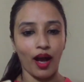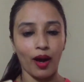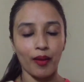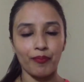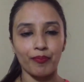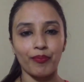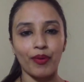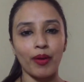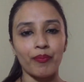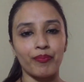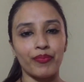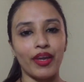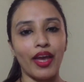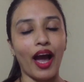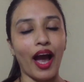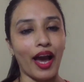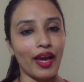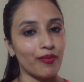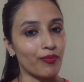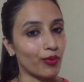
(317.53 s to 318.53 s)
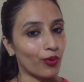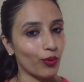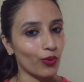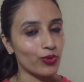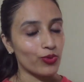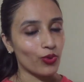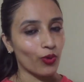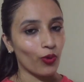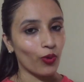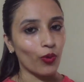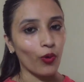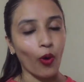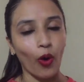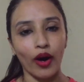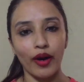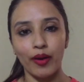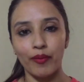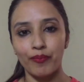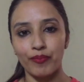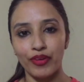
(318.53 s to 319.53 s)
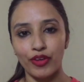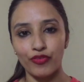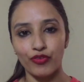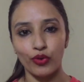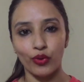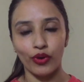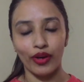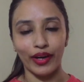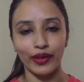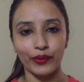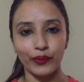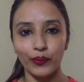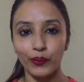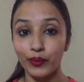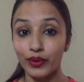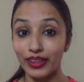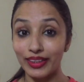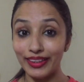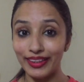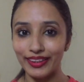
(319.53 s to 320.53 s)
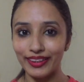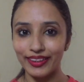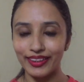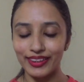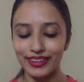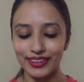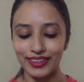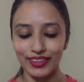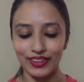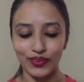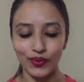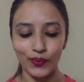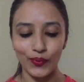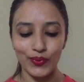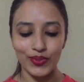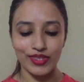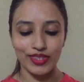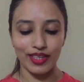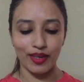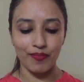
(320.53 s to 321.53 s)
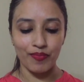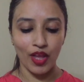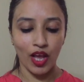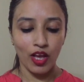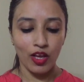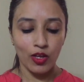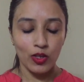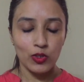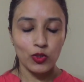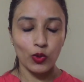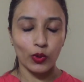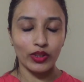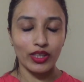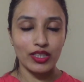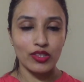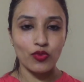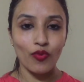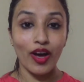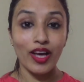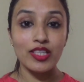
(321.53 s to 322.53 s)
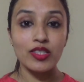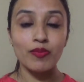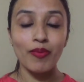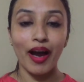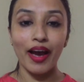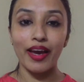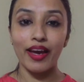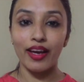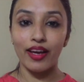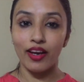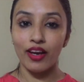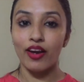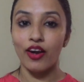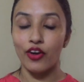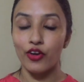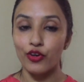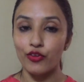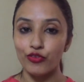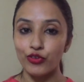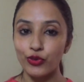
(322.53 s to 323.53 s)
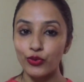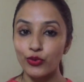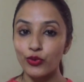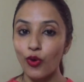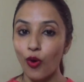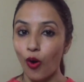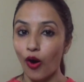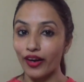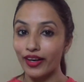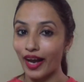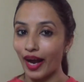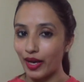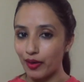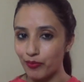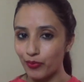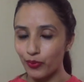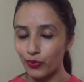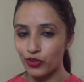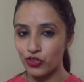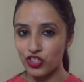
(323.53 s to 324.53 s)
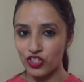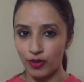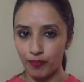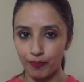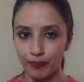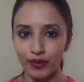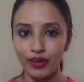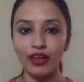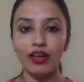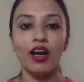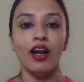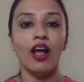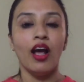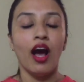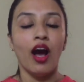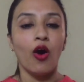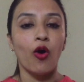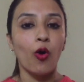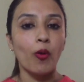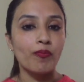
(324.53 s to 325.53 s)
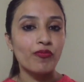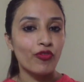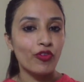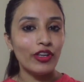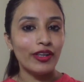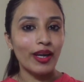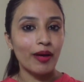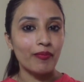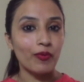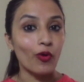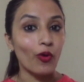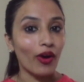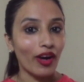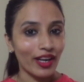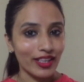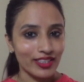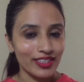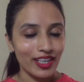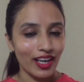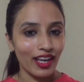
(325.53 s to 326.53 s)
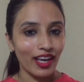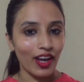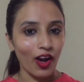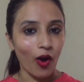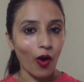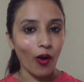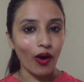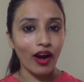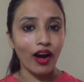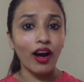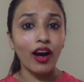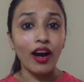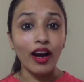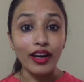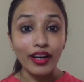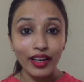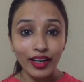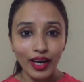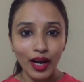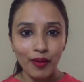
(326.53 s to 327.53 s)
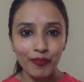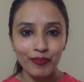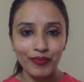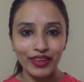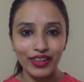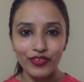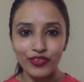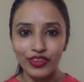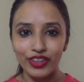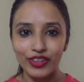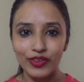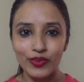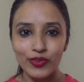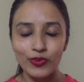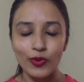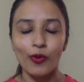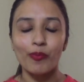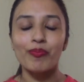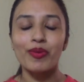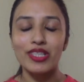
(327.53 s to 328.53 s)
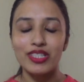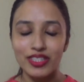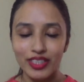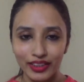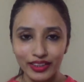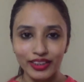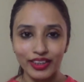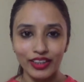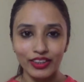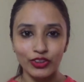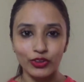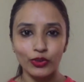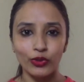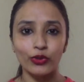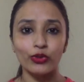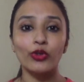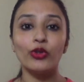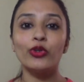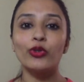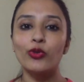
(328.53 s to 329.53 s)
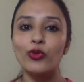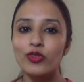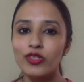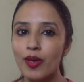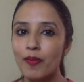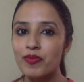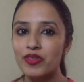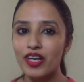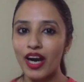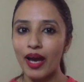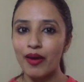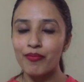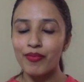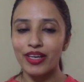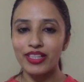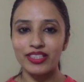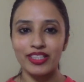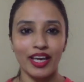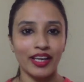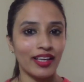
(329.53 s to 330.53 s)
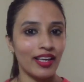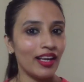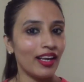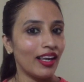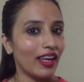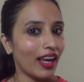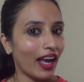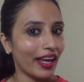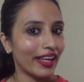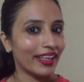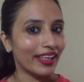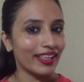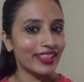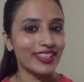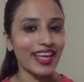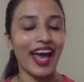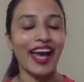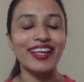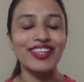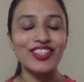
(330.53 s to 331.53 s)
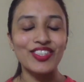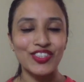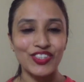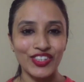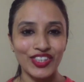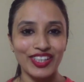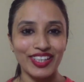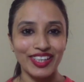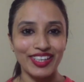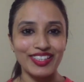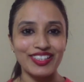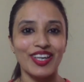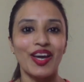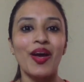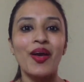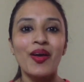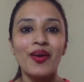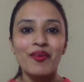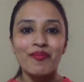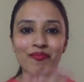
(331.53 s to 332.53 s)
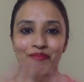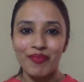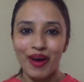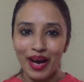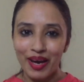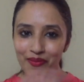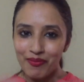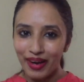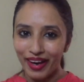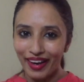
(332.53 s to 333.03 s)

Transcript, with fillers: आप अपने आईब्रोज़ को और अपने फोरहेड को क्लीन कर सकते हो इससे सो दिस वाज माय रिव्यू ऑन आईब्रो शेपर होपफुली आपको अच्छा लगा होगा अगर आप मेरी वीडियोस को पसंद करते हो तो डू सब्सक्राइब माय चैनल लाइक इट एंड शेयर इट बाय